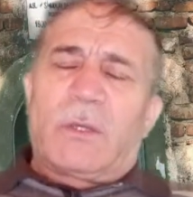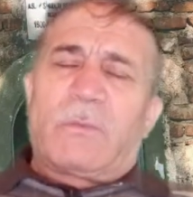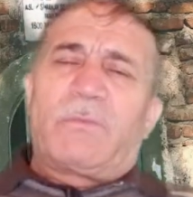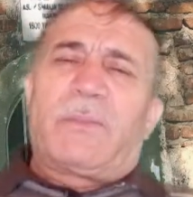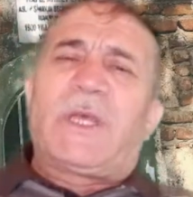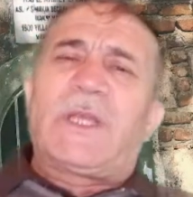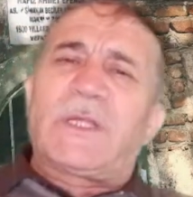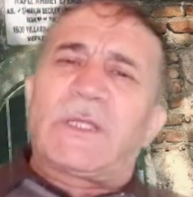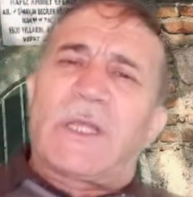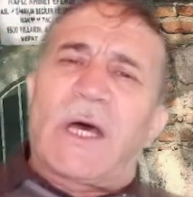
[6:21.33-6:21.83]

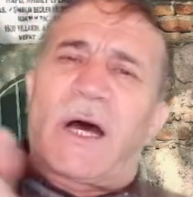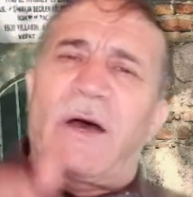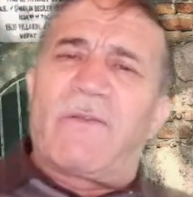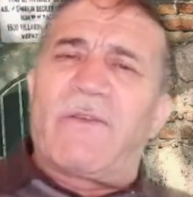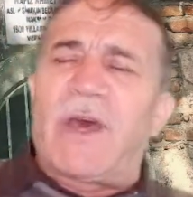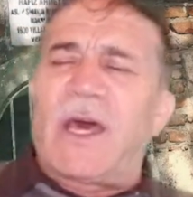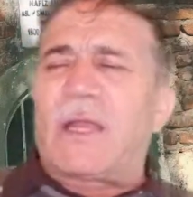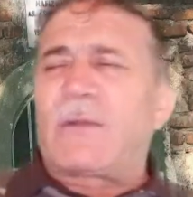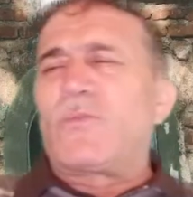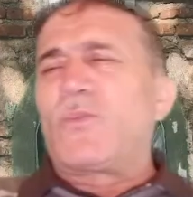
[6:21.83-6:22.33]
Bir daha
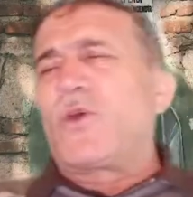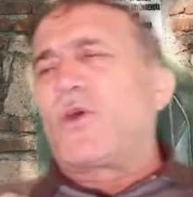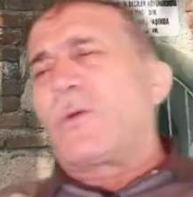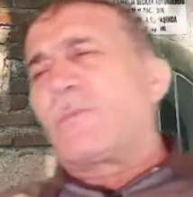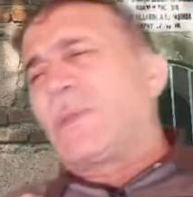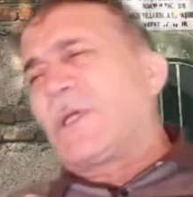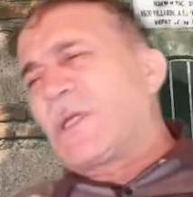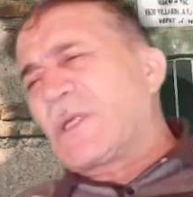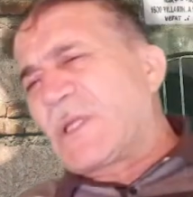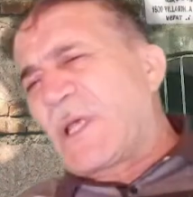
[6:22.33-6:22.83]
vermiyor,
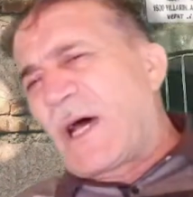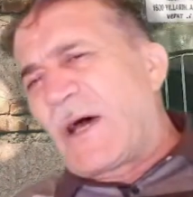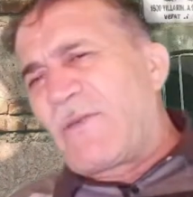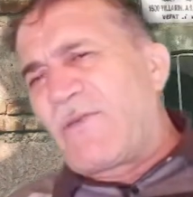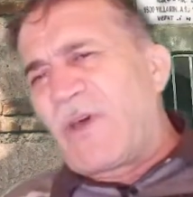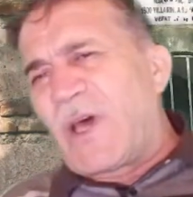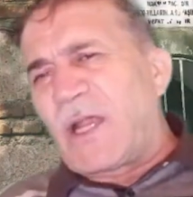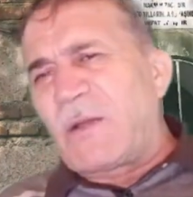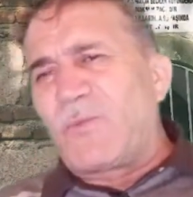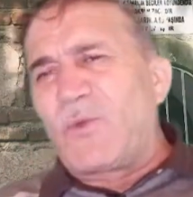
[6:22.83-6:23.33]
bir daha
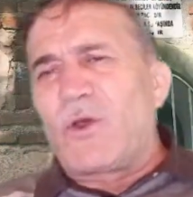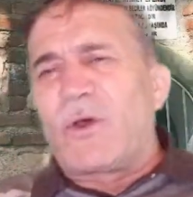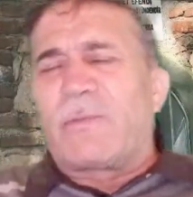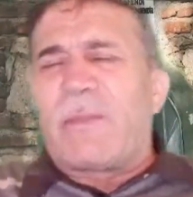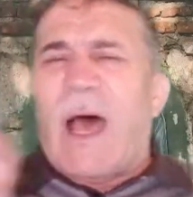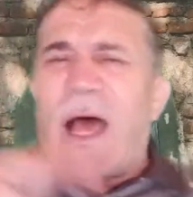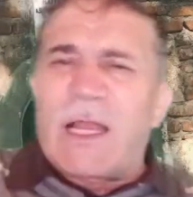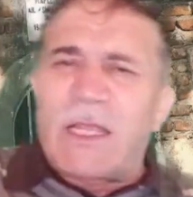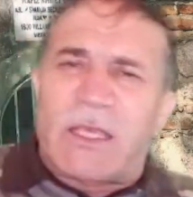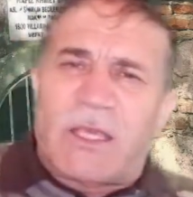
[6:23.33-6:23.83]
vermiyor.
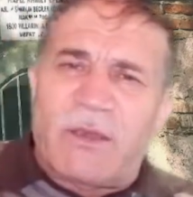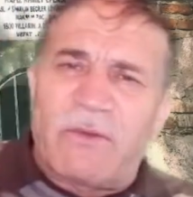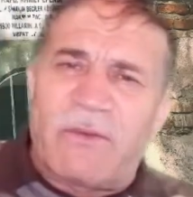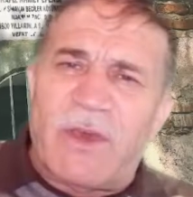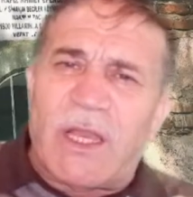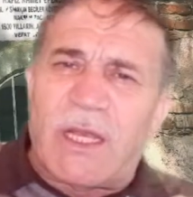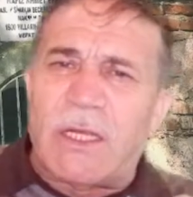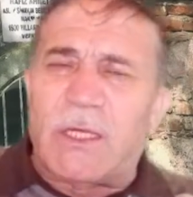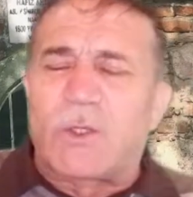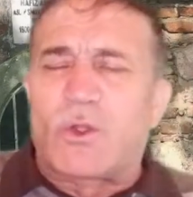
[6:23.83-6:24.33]
Belki
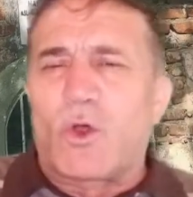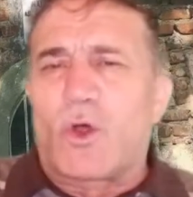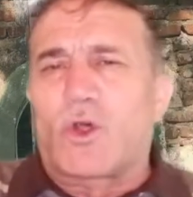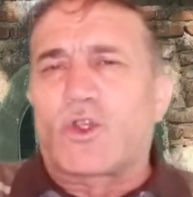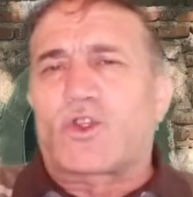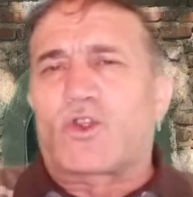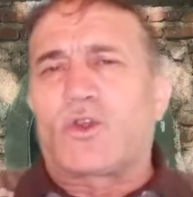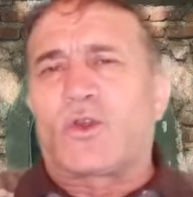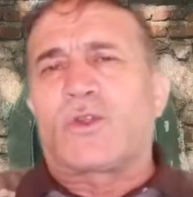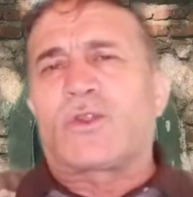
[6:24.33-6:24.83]
verir
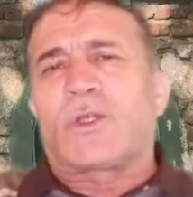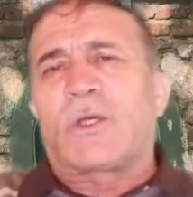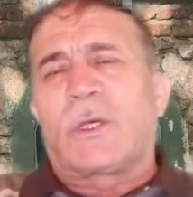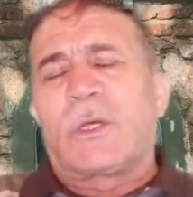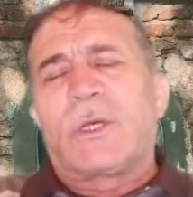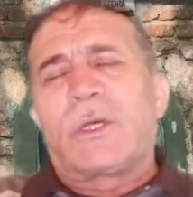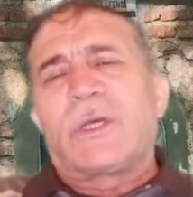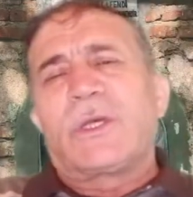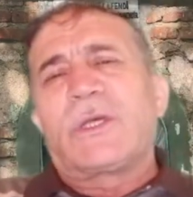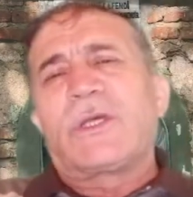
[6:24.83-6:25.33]
diyorsunuz.
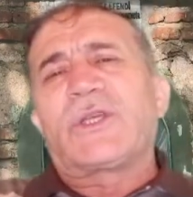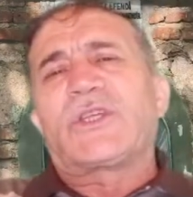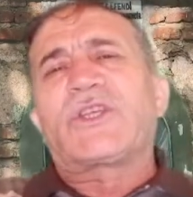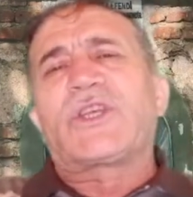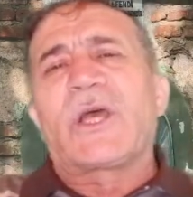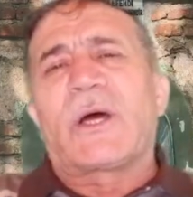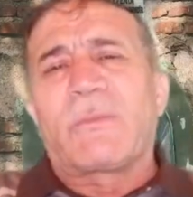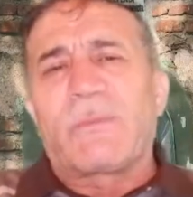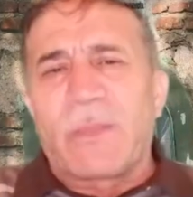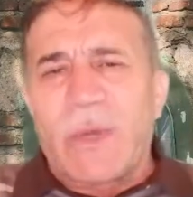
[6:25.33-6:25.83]
İş
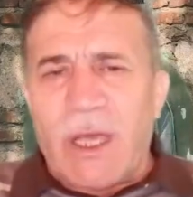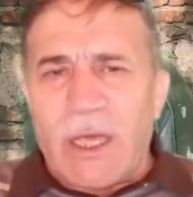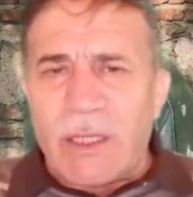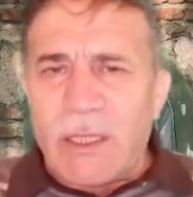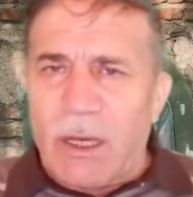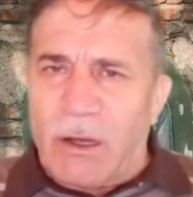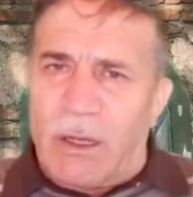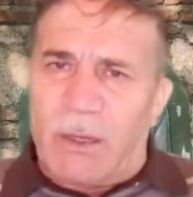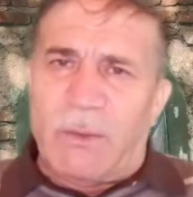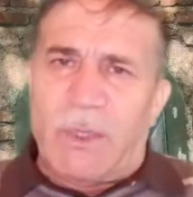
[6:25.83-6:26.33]
yapmaya
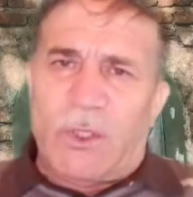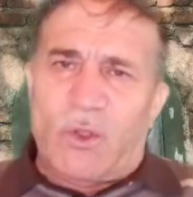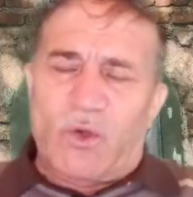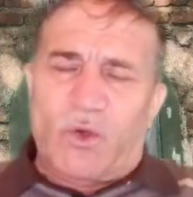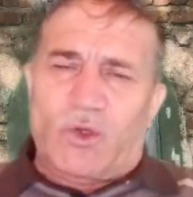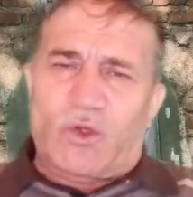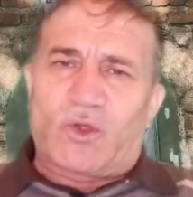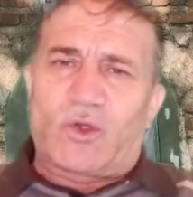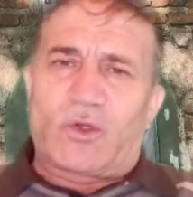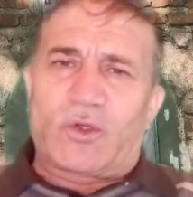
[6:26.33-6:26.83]
devam
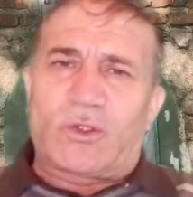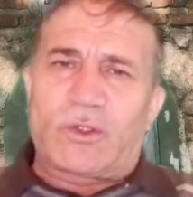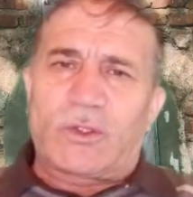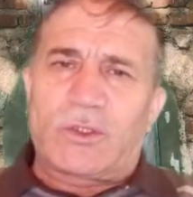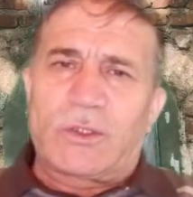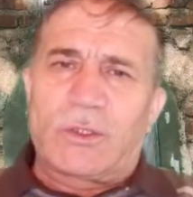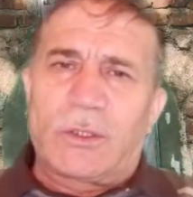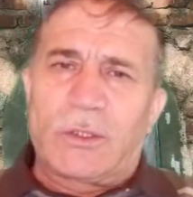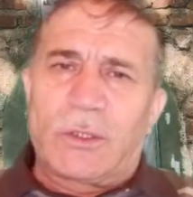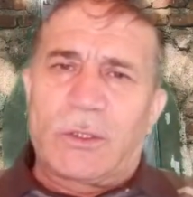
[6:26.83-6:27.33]

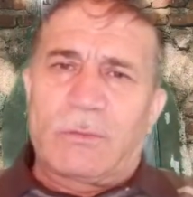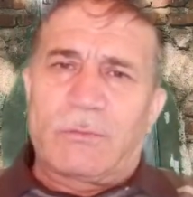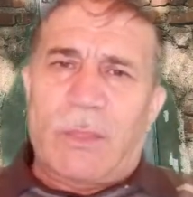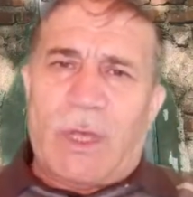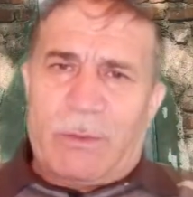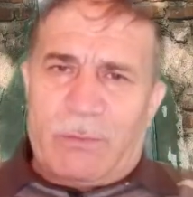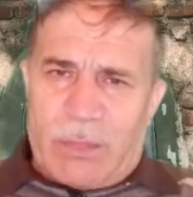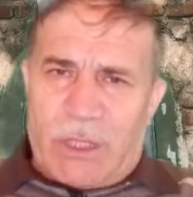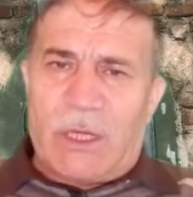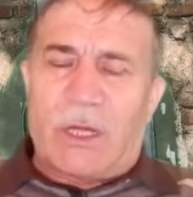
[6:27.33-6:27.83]
ediyorsunuz.
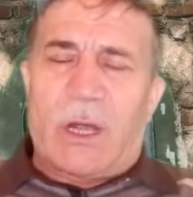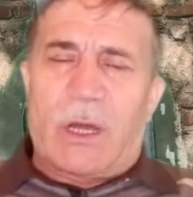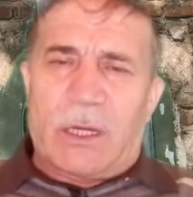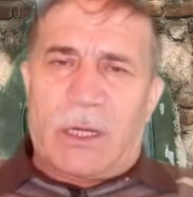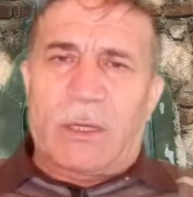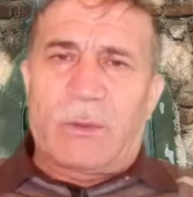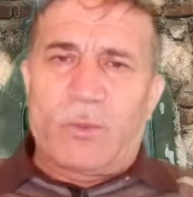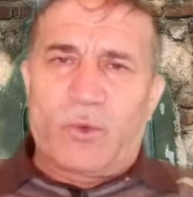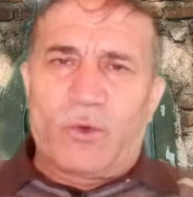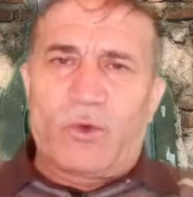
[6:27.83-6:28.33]
Ben bir
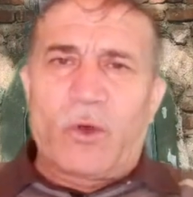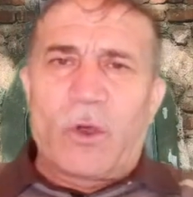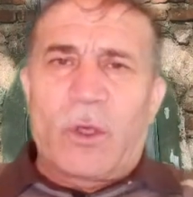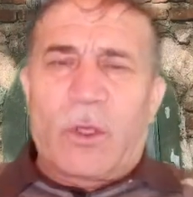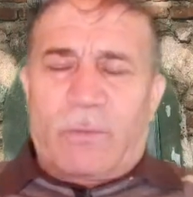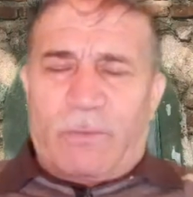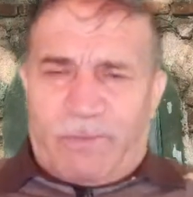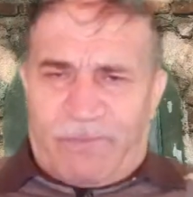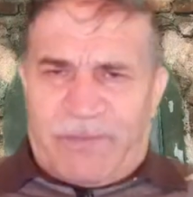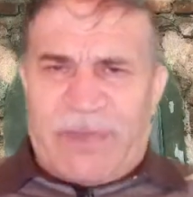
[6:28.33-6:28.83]
ara bunu
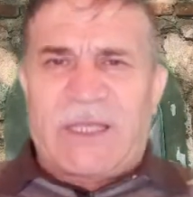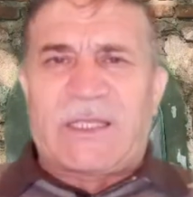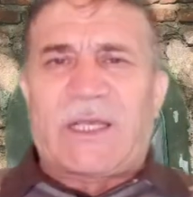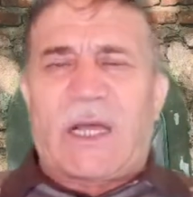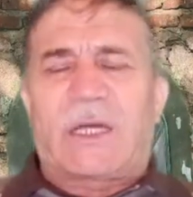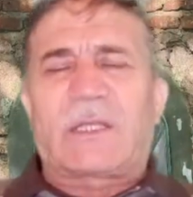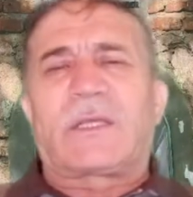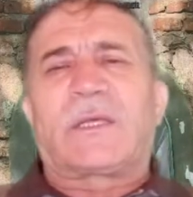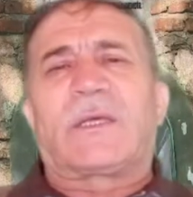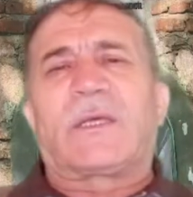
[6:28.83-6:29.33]

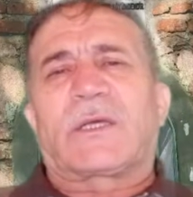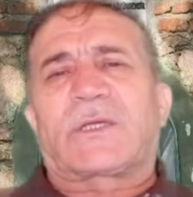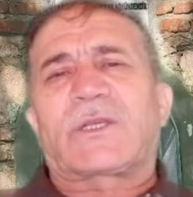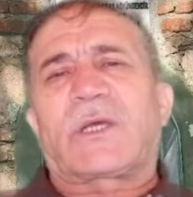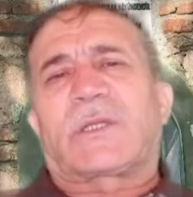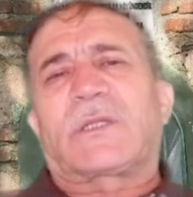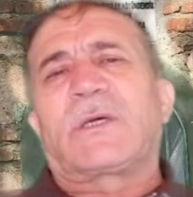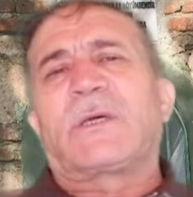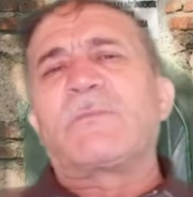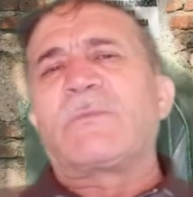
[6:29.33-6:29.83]
bizzat
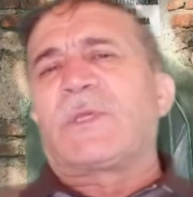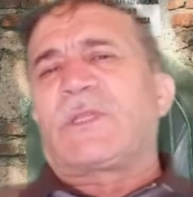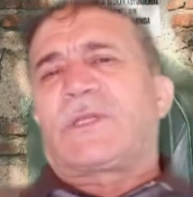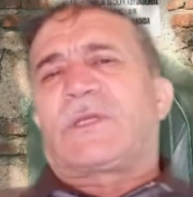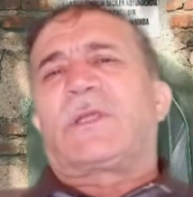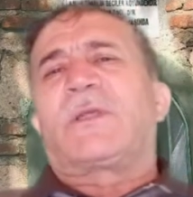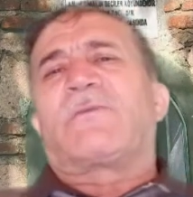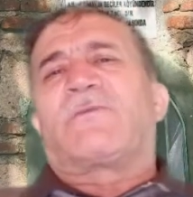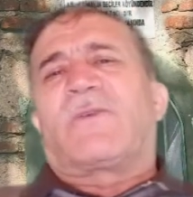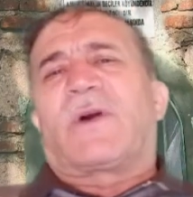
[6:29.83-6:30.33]
yaşadığım
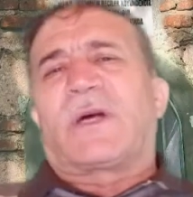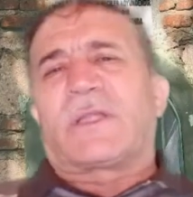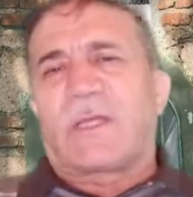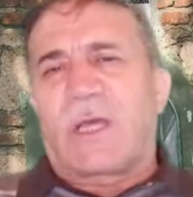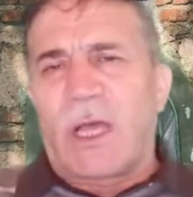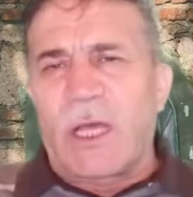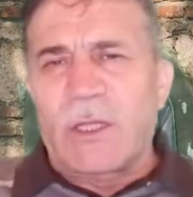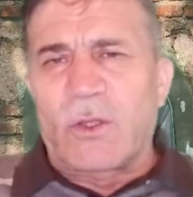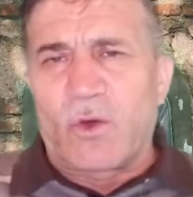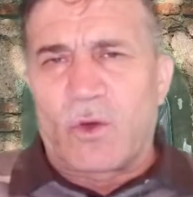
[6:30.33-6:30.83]
için
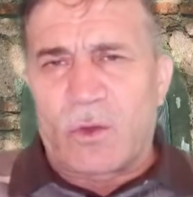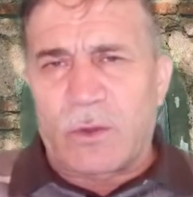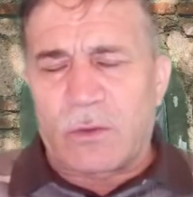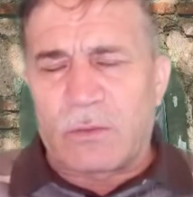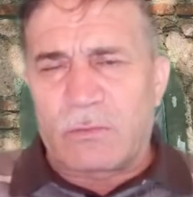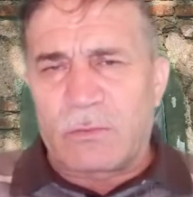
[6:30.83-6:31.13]
ifade ediyorum.